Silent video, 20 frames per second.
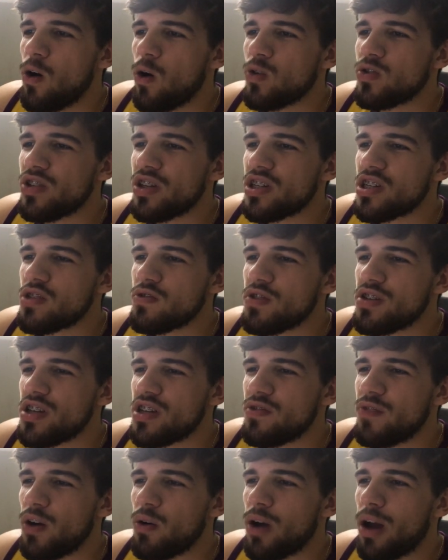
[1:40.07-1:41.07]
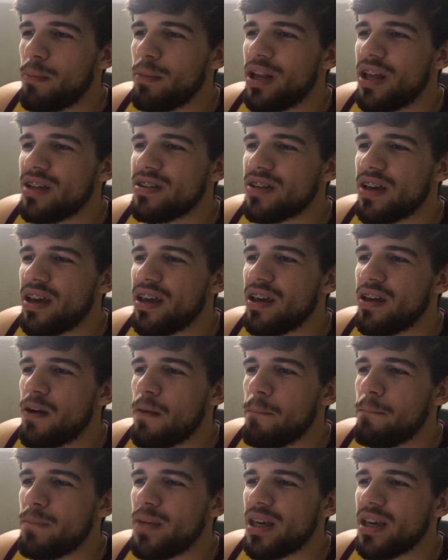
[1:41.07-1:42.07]
ou seja, se você tiver um gabinete aí
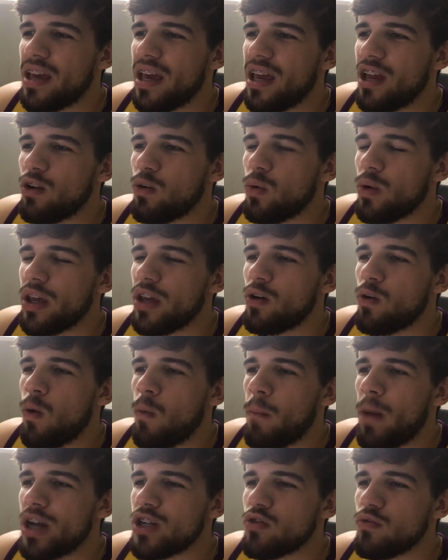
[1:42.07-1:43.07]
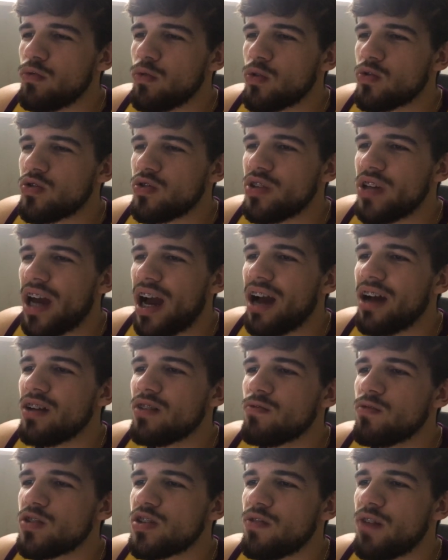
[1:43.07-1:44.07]
pequeno e com baixo fluxo de
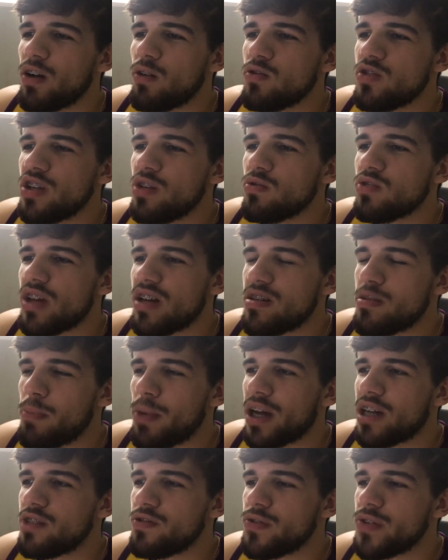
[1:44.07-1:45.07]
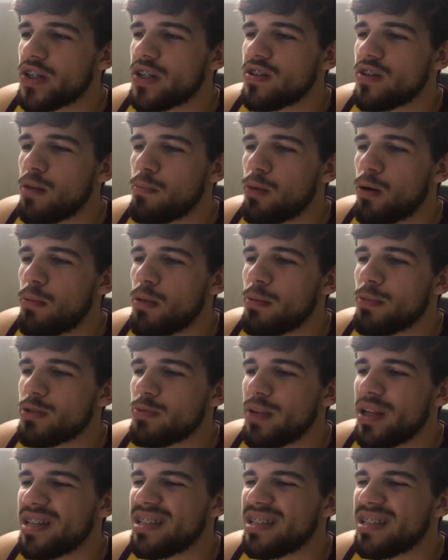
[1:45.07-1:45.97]
ar, você vai conseguir usar essa placa de vídeo aqui sem problemas,